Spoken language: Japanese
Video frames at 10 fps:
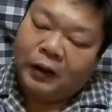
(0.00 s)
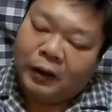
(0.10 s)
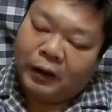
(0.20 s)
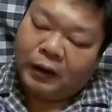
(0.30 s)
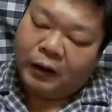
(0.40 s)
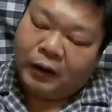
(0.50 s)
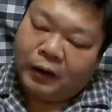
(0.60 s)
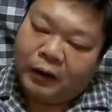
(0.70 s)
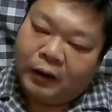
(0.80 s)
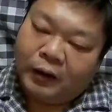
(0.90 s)

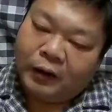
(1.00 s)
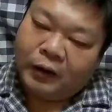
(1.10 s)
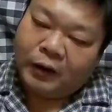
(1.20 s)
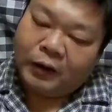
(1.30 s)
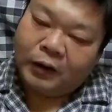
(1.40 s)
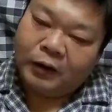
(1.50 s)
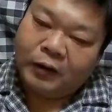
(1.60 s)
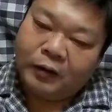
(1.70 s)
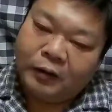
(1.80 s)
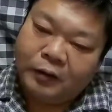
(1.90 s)

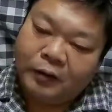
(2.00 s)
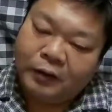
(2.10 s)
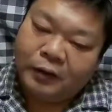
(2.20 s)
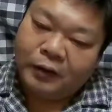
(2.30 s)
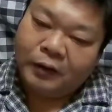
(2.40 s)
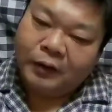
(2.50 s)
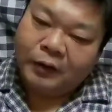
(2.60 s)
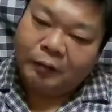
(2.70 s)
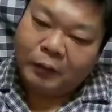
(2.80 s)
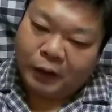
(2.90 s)

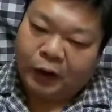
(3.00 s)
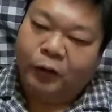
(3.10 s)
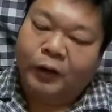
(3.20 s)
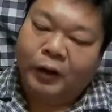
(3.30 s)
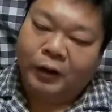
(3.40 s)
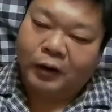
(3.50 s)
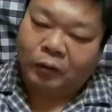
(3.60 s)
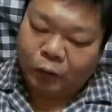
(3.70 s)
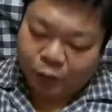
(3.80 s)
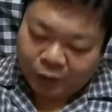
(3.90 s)
えー、まあ聞こえなかった
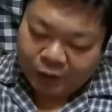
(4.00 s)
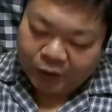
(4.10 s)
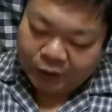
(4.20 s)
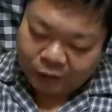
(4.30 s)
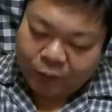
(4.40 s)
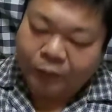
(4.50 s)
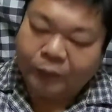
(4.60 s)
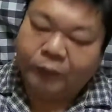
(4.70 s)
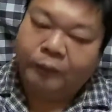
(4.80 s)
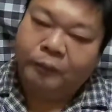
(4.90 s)
のもそうなんですけ
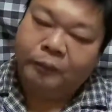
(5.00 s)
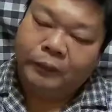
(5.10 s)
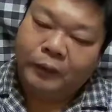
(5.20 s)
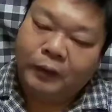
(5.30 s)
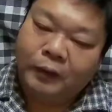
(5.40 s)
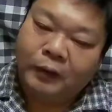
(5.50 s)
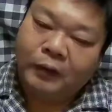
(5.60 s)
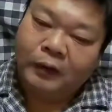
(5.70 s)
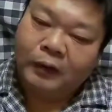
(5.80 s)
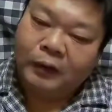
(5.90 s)

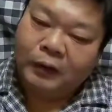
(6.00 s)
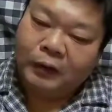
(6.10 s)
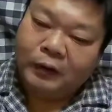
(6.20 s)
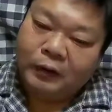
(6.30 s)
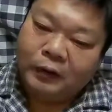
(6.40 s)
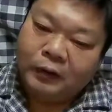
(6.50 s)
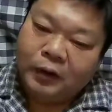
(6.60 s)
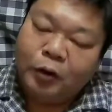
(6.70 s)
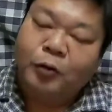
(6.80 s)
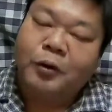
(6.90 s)

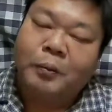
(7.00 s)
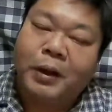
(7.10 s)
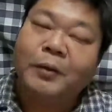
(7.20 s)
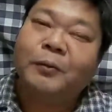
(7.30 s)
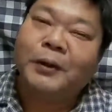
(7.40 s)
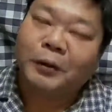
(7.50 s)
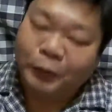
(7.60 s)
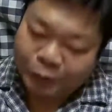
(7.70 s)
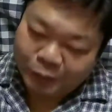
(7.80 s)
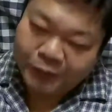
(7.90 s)
どっていうふうにバレるんです
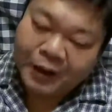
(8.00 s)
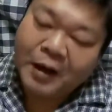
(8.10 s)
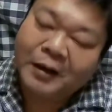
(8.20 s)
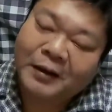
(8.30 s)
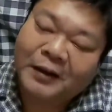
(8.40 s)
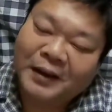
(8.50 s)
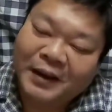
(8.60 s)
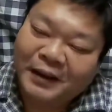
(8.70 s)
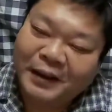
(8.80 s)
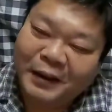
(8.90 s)
よすぐ
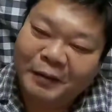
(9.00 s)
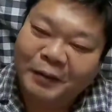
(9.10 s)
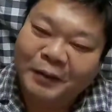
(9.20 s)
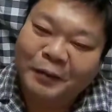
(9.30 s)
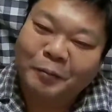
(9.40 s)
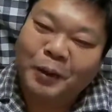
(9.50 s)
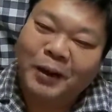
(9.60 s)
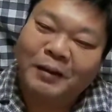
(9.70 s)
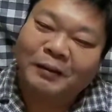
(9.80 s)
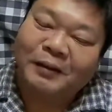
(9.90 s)
0.2秒で
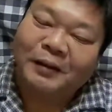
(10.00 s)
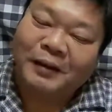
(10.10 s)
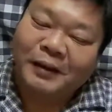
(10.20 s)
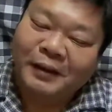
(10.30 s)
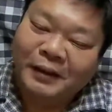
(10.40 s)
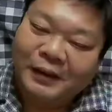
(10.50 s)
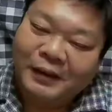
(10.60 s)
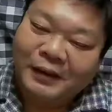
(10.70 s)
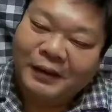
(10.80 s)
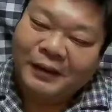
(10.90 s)
バレる、
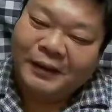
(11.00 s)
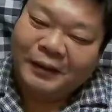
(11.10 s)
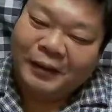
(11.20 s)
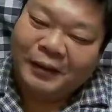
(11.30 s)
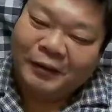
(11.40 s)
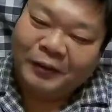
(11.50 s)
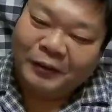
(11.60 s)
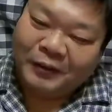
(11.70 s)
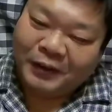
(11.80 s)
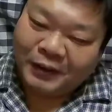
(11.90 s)
えー、
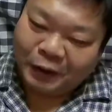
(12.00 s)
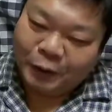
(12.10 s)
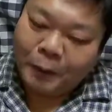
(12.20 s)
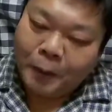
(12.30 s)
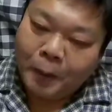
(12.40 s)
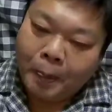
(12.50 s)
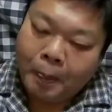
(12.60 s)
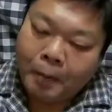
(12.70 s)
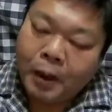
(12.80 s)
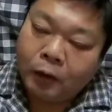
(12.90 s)
嘘ですよ
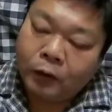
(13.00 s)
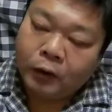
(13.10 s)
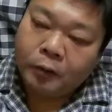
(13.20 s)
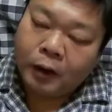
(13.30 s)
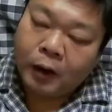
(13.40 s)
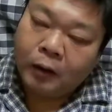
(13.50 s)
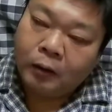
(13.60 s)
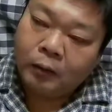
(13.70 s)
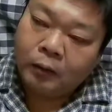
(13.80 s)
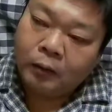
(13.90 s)
でまああの例えば韓
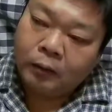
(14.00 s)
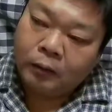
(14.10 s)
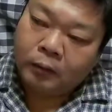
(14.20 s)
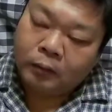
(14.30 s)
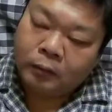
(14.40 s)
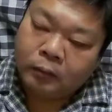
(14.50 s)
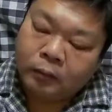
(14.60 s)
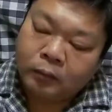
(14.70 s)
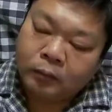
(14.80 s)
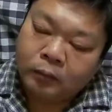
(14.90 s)

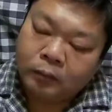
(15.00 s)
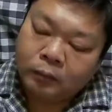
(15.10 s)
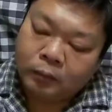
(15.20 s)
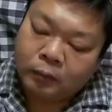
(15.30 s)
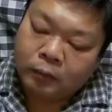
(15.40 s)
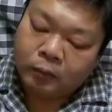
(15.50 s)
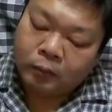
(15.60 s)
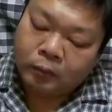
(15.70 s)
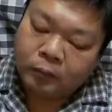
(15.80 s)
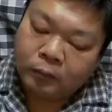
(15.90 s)
国の
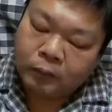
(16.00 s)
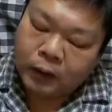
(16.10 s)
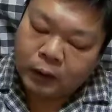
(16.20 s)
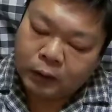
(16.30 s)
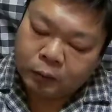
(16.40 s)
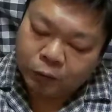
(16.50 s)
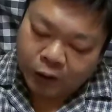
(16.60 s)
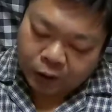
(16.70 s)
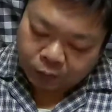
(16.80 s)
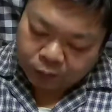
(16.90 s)
国内向
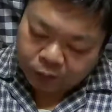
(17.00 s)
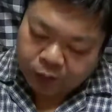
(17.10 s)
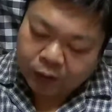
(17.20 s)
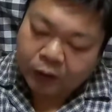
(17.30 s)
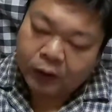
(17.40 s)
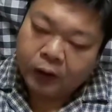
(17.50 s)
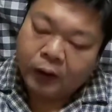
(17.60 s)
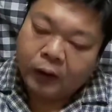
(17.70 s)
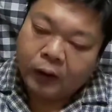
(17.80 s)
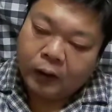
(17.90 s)
けだとして、
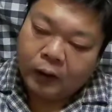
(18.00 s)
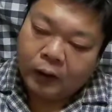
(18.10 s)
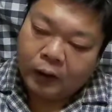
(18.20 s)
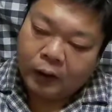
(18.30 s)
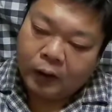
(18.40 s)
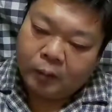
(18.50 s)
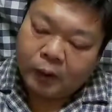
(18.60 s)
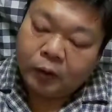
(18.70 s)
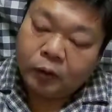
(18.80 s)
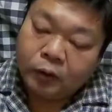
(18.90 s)
えー、
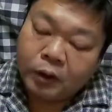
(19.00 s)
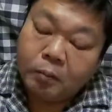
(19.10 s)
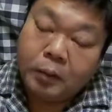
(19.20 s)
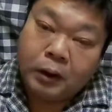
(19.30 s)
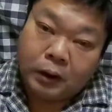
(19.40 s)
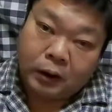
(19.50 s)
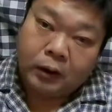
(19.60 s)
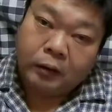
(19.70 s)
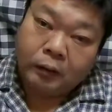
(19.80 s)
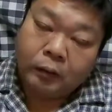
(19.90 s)
全くそういう電波に
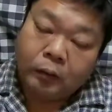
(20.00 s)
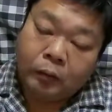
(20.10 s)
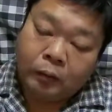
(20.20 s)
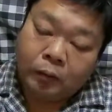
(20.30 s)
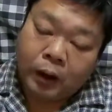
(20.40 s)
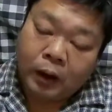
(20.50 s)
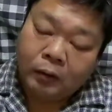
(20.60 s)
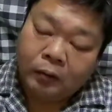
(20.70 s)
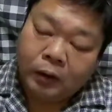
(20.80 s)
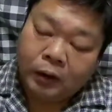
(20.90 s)
こう
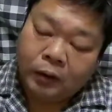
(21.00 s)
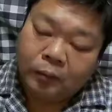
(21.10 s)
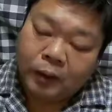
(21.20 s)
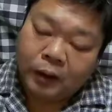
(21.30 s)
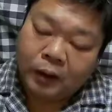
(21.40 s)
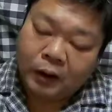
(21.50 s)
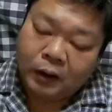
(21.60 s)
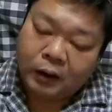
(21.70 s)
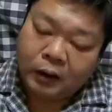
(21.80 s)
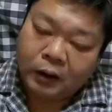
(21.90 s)
明るくない人ばっか
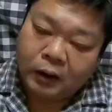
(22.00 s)
り